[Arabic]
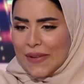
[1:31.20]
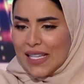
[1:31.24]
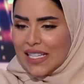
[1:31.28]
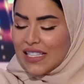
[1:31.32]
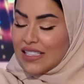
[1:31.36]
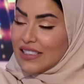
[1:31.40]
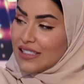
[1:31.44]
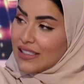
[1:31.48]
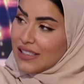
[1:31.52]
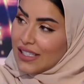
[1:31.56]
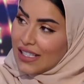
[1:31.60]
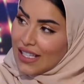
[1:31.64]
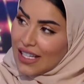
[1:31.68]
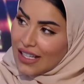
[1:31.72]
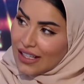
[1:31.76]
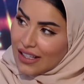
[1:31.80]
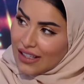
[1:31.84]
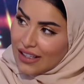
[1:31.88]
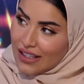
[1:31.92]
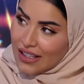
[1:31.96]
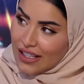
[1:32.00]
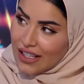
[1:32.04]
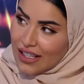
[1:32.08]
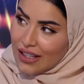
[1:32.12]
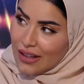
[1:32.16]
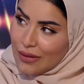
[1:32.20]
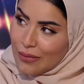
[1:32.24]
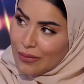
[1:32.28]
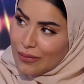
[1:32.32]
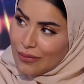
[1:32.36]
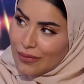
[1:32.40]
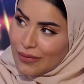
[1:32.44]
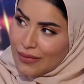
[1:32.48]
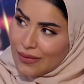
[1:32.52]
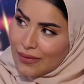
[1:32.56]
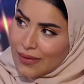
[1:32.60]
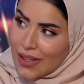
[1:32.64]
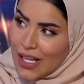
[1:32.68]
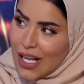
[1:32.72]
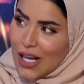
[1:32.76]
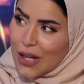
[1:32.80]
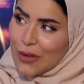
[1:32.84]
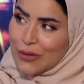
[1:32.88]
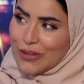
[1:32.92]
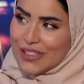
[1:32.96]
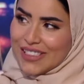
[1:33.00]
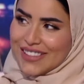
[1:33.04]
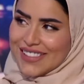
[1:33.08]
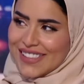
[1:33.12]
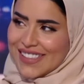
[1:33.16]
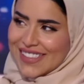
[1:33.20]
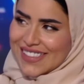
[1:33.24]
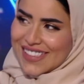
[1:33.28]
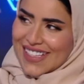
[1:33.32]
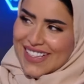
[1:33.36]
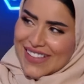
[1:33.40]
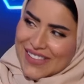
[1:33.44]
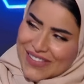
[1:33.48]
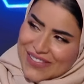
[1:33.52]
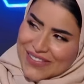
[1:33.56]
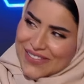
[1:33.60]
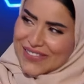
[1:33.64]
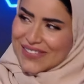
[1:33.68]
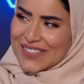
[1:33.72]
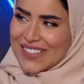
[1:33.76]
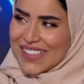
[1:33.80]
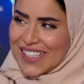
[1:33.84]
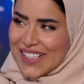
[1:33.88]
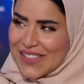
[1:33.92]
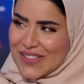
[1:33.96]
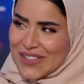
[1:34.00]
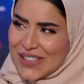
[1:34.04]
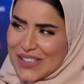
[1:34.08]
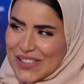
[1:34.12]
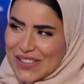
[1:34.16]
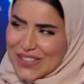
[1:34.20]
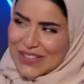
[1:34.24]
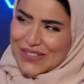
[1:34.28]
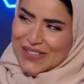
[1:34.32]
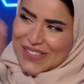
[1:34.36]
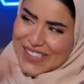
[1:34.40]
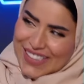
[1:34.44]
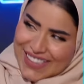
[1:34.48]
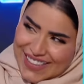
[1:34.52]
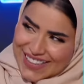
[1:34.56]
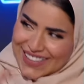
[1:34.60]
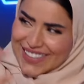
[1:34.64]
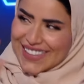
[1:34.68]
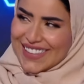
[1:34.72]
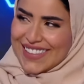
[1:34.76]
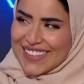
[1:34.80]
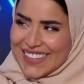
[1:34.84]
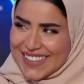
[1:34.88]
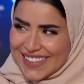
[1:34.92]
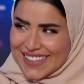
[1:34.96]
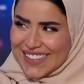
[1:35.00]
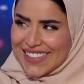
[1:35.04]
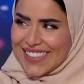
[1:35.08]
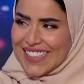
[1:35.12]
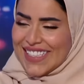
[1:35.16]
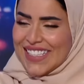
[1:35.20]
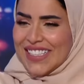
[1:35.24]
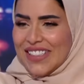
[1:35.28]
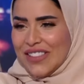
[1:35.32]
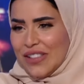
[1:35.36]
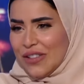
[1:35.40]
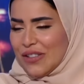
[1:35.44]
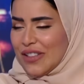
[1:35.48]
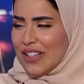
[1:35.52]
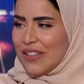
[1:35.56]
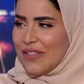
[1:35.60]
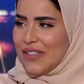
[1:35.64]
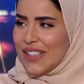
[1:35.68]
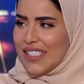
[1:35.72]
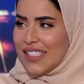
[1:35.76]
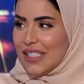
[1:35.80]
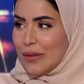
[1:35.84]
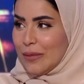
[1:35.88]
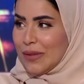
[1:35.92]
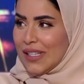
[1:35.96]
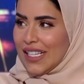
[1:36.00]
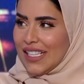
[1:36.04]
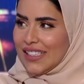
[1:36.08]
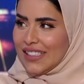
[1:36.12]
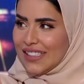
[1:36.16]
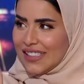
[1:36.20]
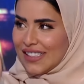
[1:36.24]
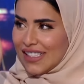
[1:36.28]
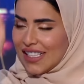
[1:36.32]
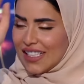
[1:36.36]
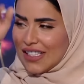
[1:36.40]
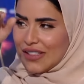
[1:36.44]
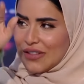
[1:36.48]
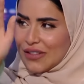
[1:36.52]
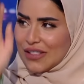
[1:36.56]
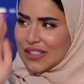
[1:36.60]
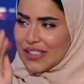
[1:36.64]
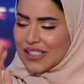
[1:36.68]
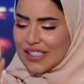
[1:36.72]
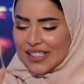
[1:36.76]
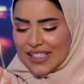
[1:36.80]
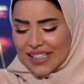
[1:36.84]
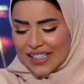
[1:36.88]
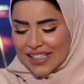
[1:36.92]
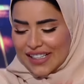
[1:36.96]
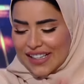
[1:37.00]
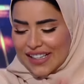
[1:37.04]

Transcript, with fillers: درجه الحراره كم عوده الصيف 45 نوره فجاه بالعدسات في الصناعيه